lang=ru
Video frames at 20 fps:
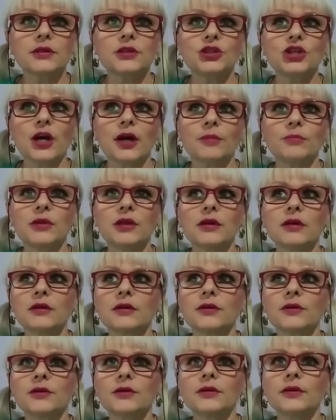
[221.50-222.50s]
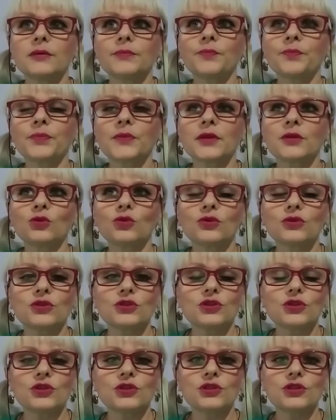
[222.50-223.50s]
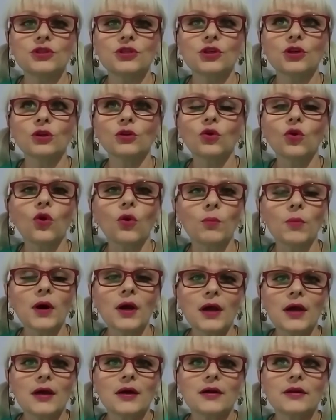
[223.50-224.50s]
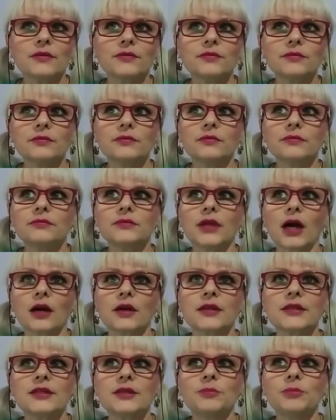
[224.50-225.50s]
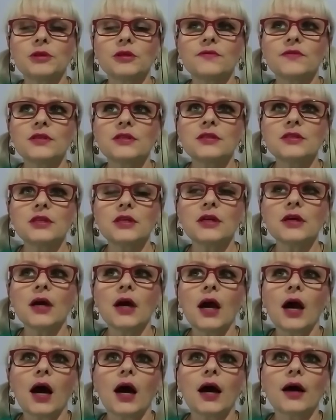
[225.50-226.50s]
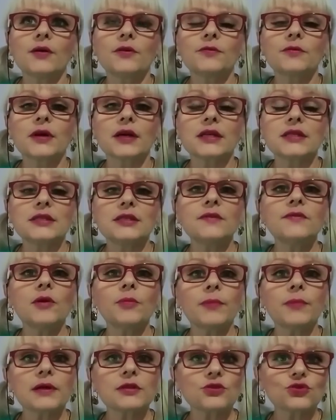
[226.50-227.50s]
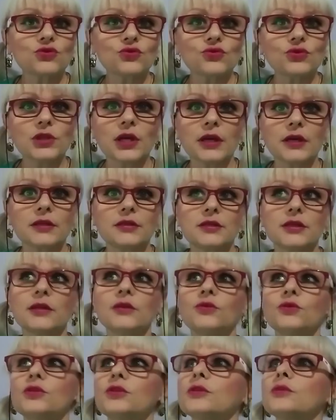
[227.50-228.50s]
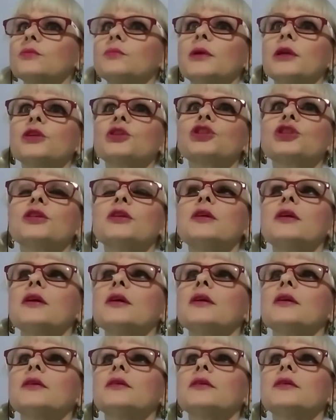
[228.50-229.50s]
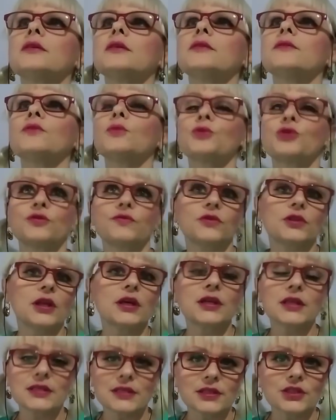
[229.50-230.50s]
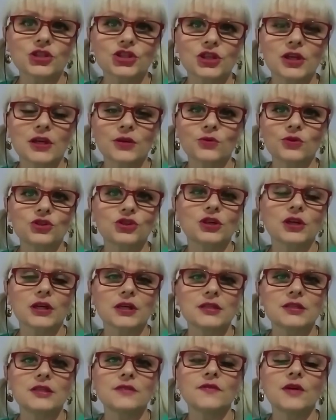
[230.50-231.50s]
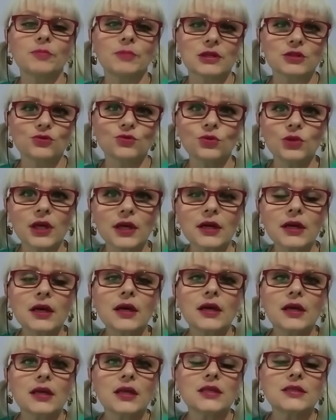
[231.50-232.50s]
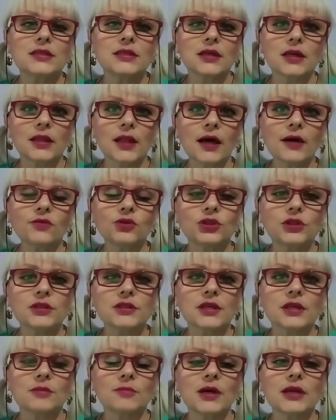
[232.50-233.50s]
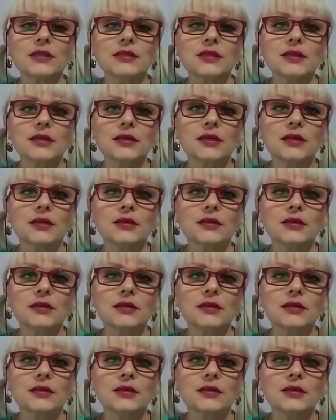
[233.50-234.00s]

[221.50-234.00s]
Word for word: джами, то есть стеклом, так, если перевести, э, красивой посудой делают э, большие, э, в общем, вы, наверное, слышали, очень красивая посуда из стекла, вот занимается,